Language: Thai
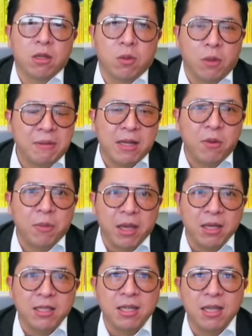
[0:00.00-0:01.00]
เว็บไซต์ของ
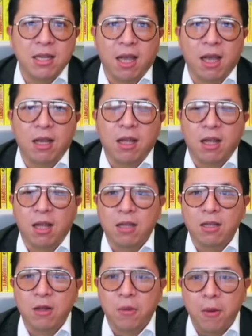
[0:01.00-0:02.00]
McKinsey เนี่ยนะฮะ
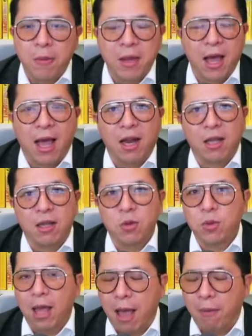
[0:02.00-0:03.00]
เราเข้าไปอ่านเนี่ย
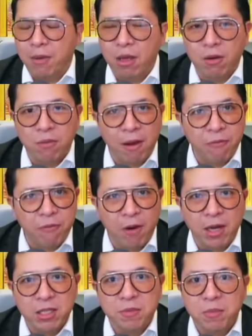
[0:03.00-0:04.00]
ทุกอย่างมี
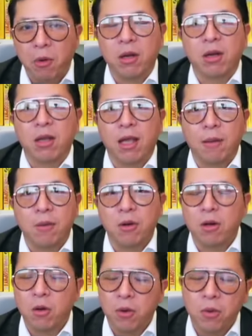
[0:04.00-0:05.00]
reference หมดนะครับแล้ว
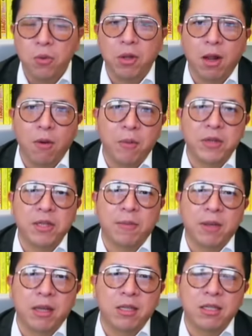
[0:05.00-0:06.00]
ก็เราก็รู้อยู่แล้วว่าบริษัท
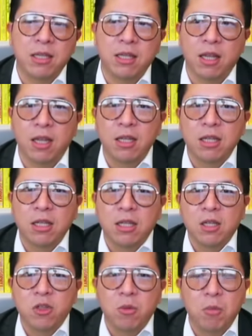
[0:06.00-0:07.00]
McKinsey เนี่ย
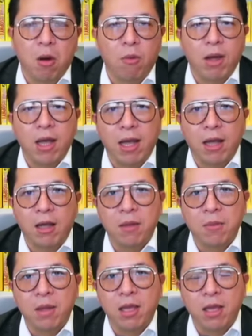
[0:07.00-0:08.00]
ต้องบอกว่า
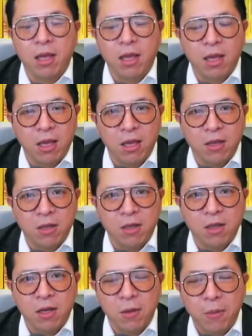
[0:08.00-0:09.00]
มี
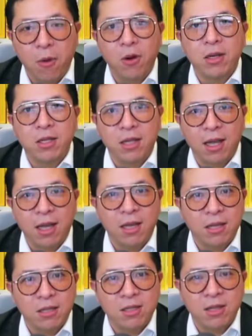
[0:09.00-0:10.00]
อิทธิพลถึงขั้น
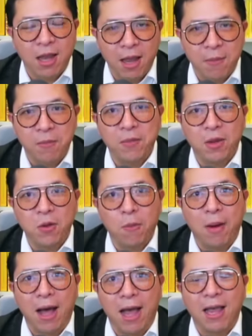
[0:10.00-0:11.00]
เชฟนโย
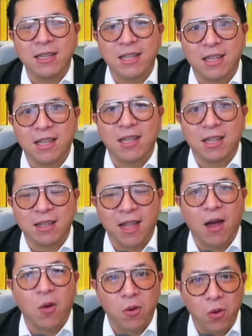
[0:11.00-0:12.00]
บายเศรษฐกิจ
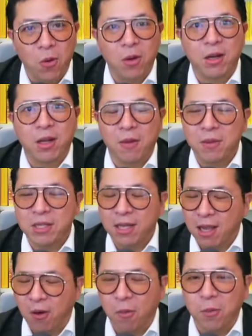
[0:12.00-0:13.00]
ต่างๆของโลกเลยนะฮะไม่ใช่
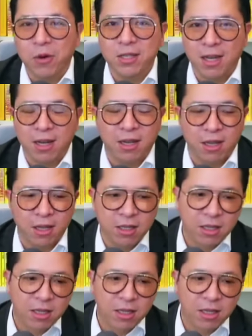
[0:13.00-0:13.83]
แค่ของบริษัทนะฮะ